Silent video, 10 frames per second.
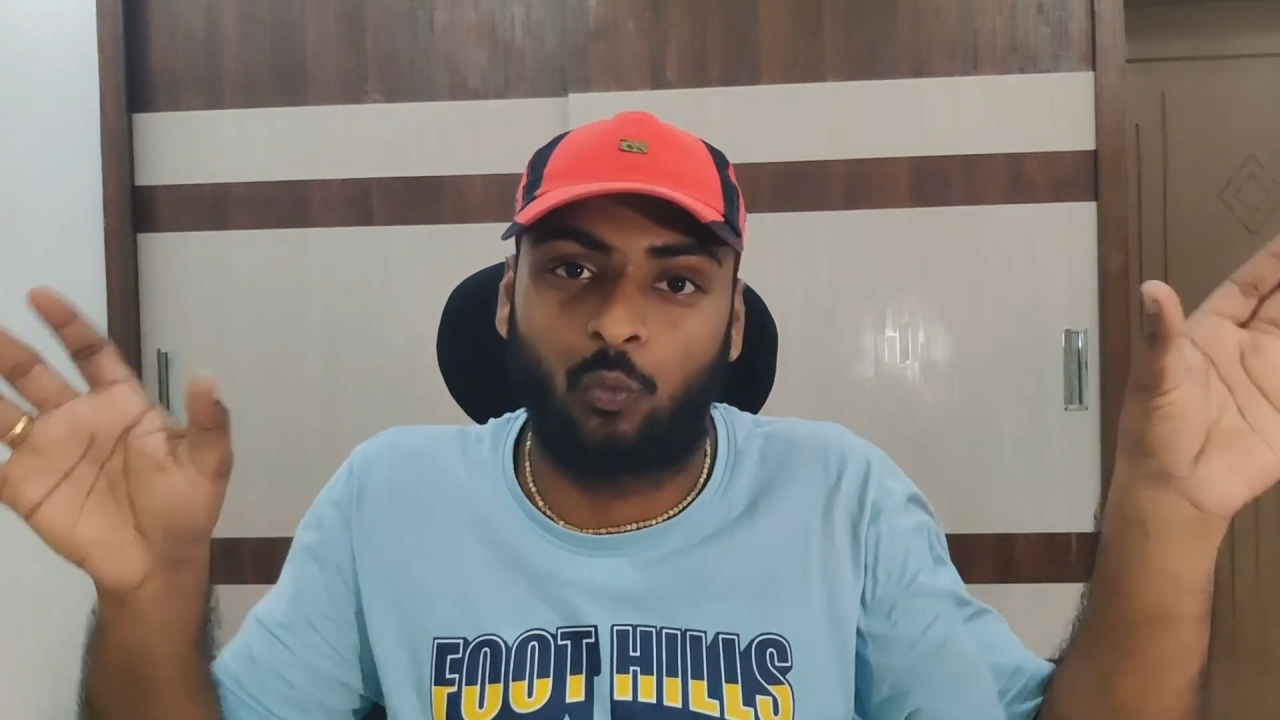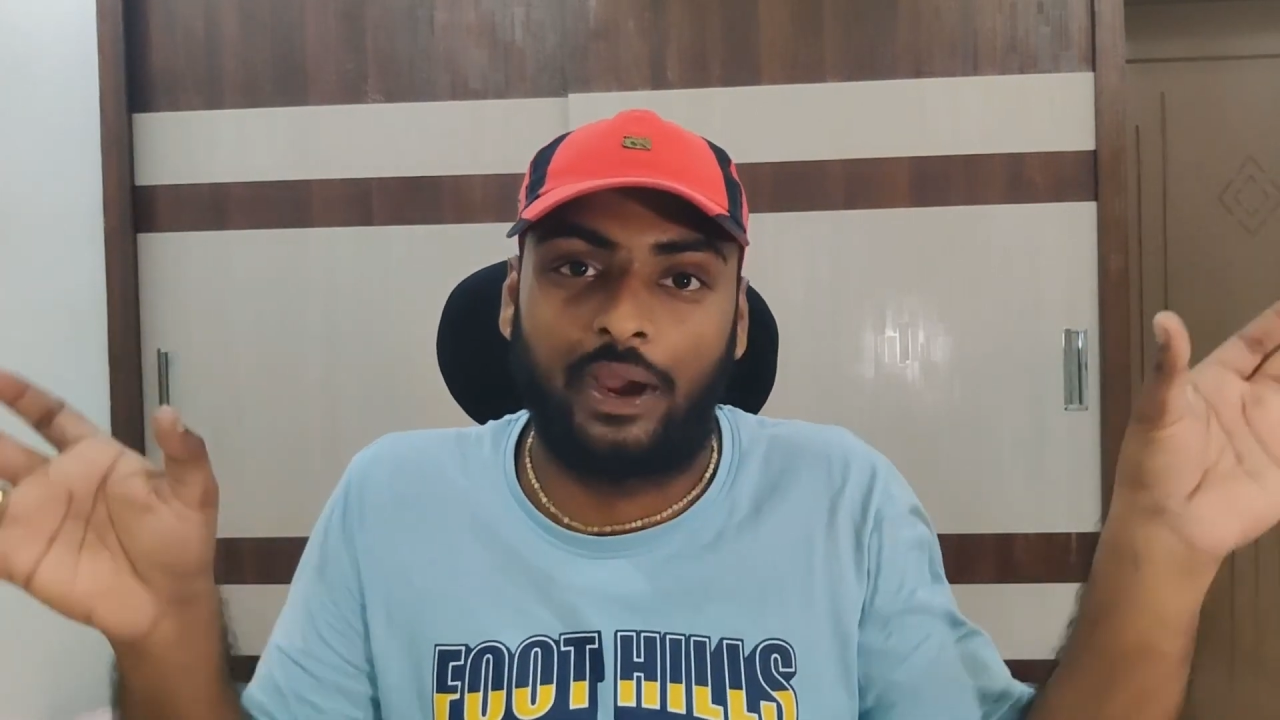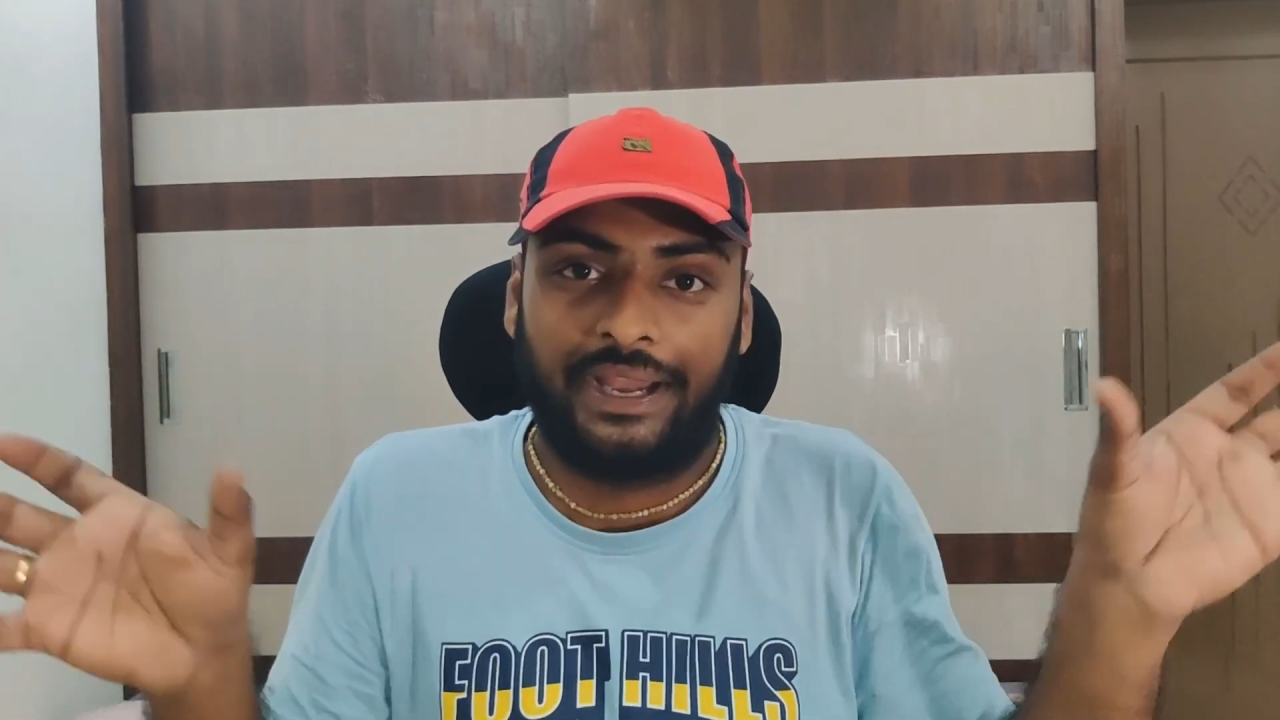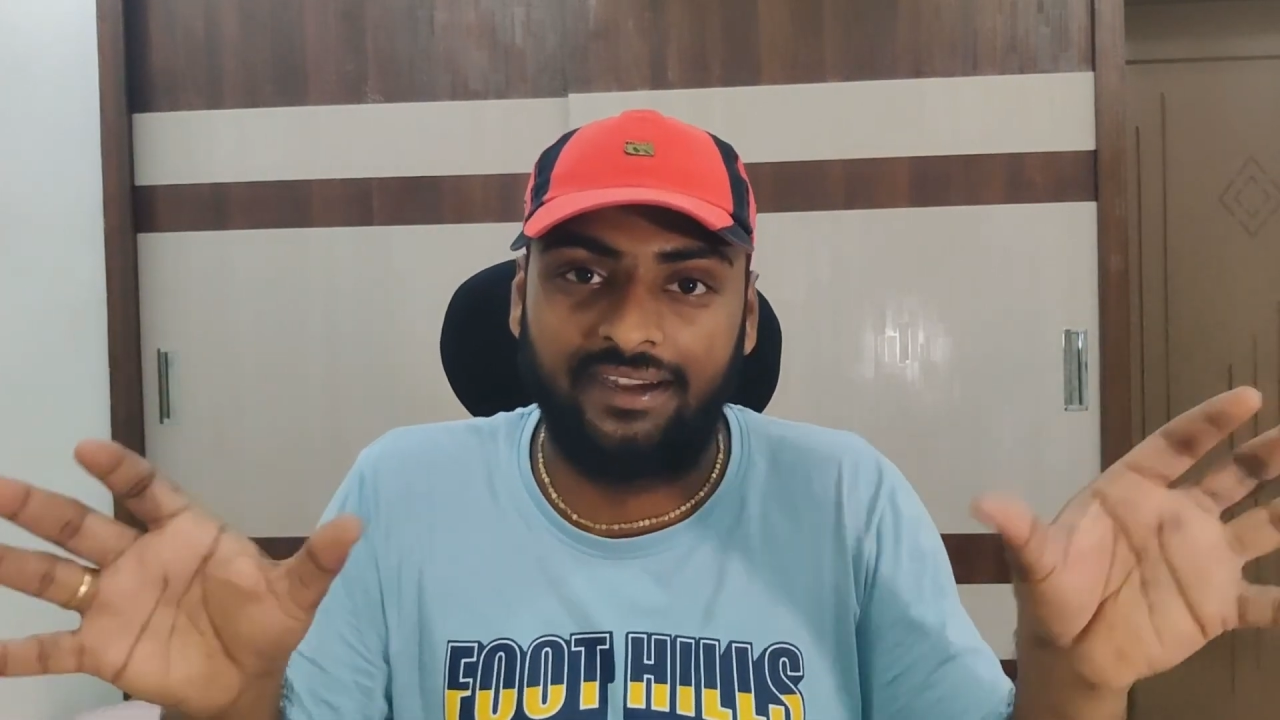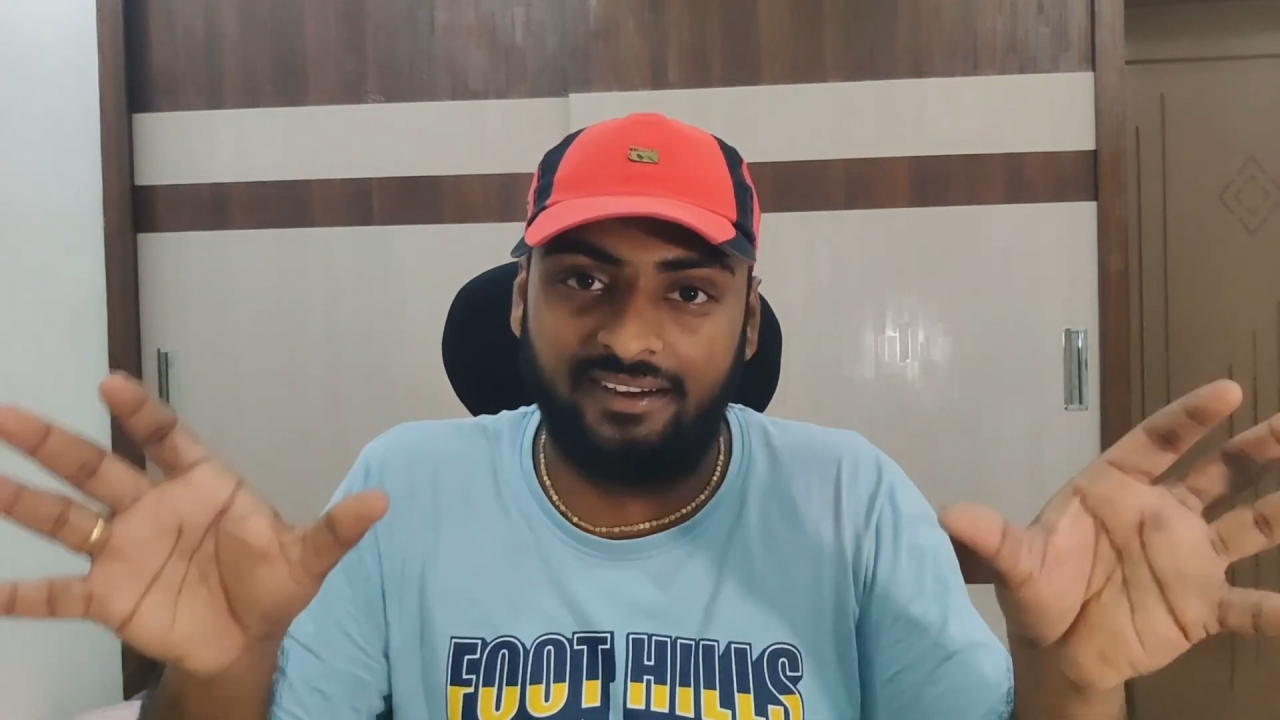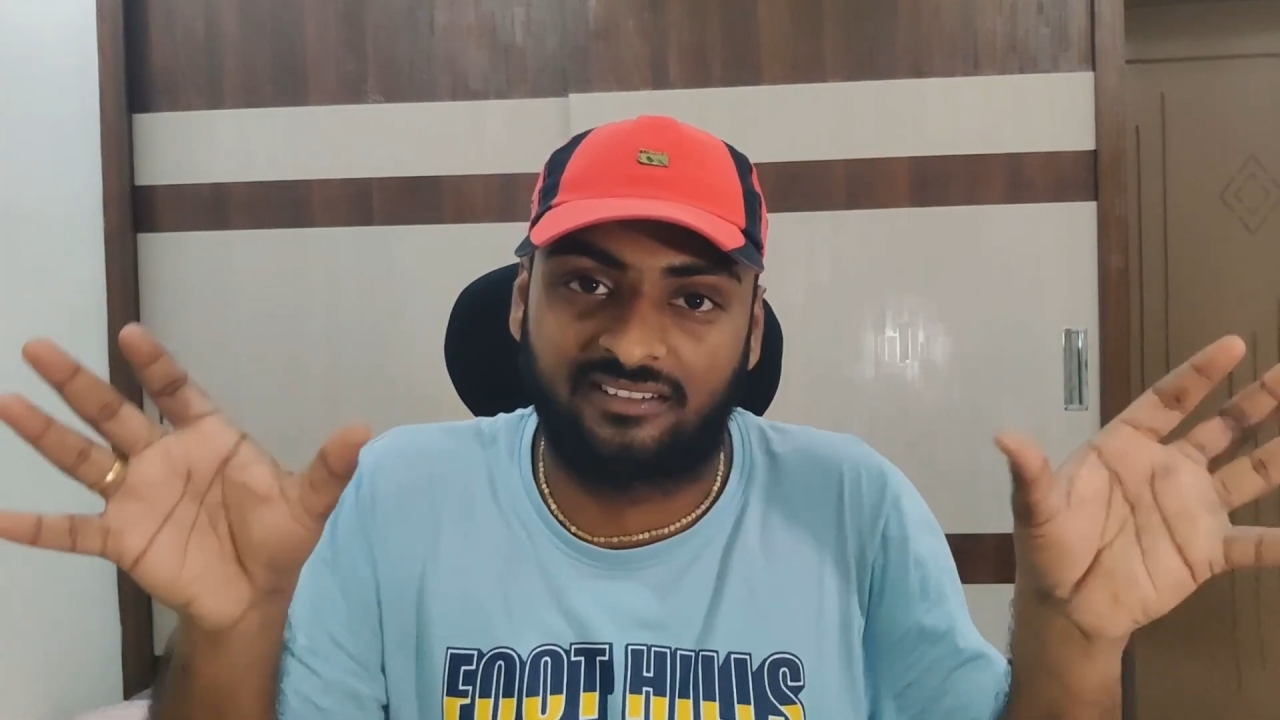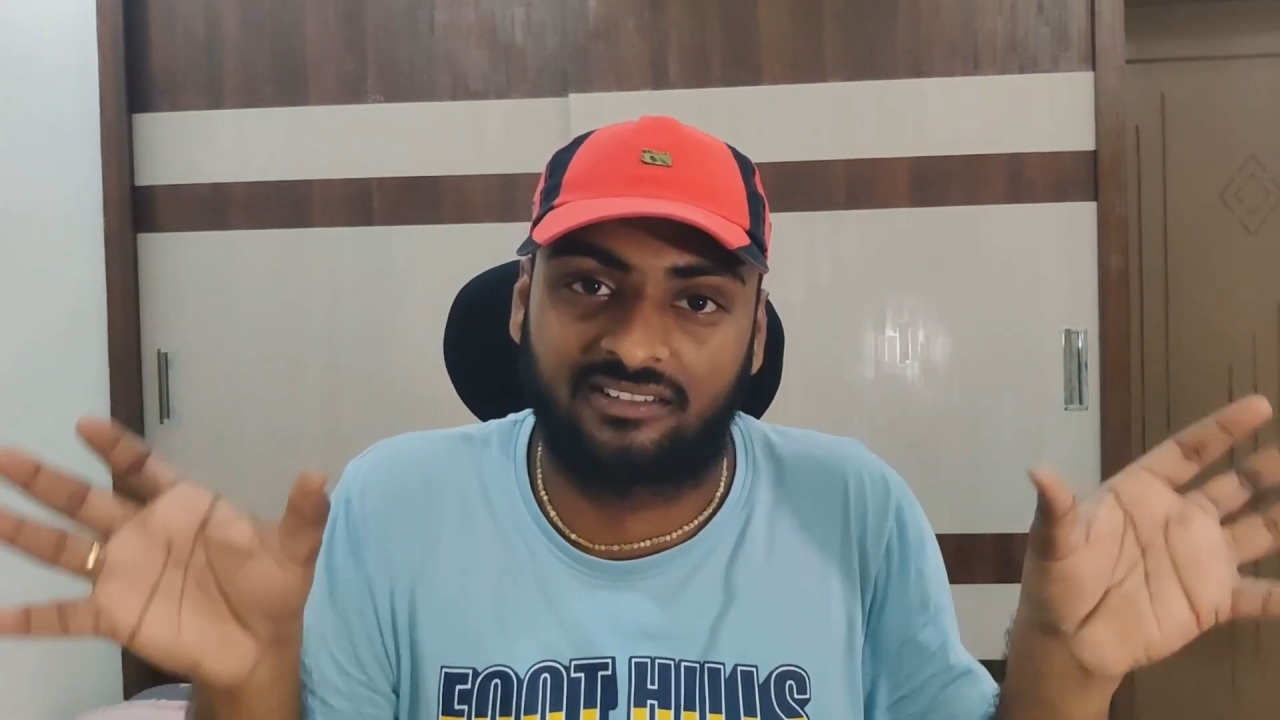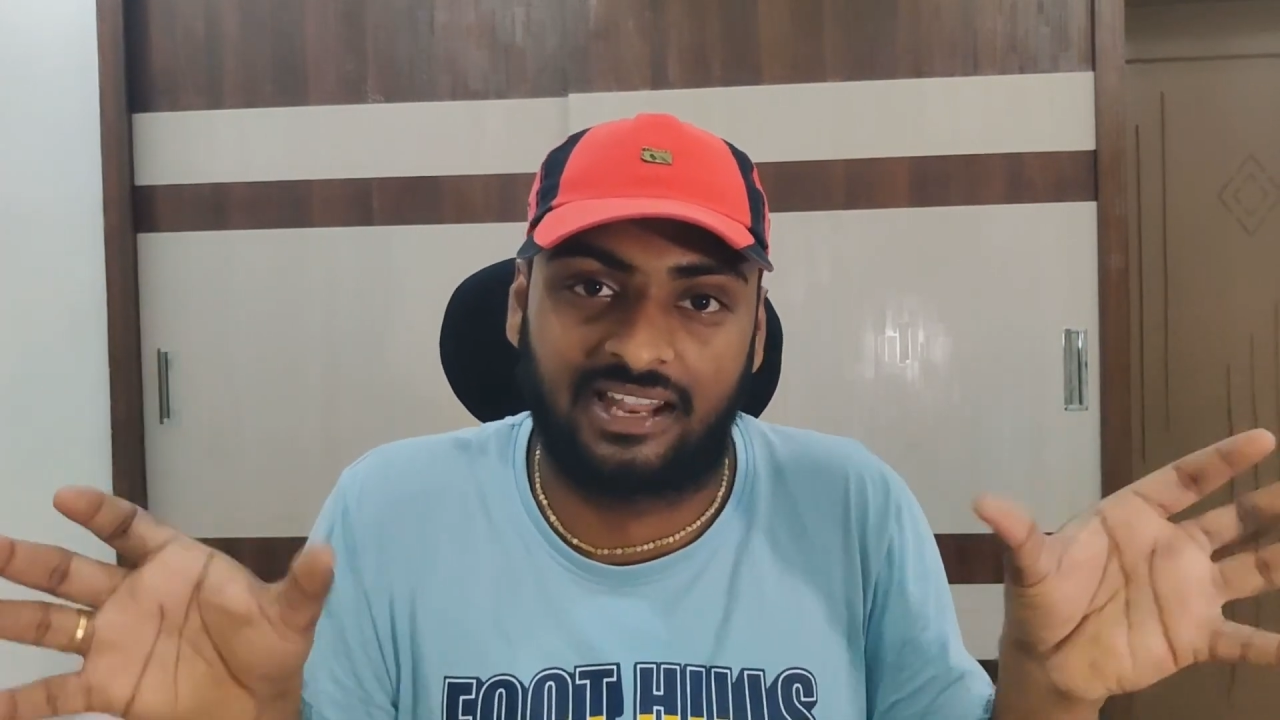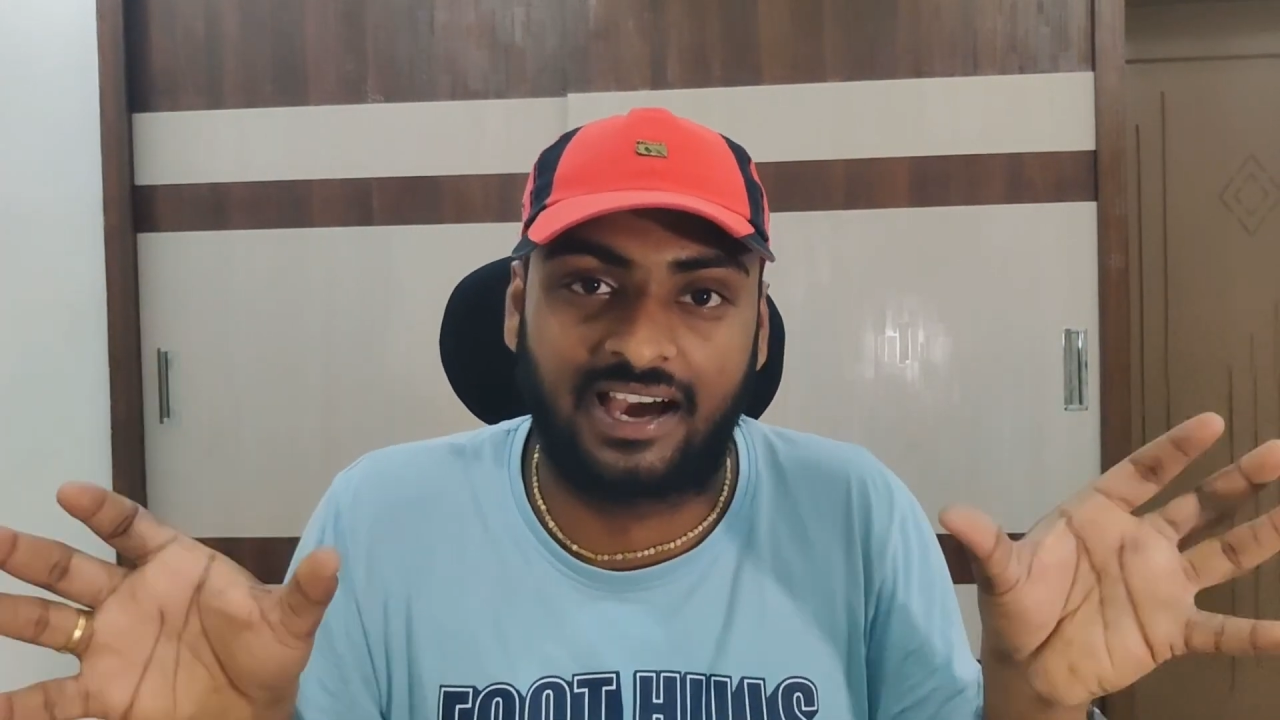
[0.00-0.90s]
వైడ్ ఇట్స్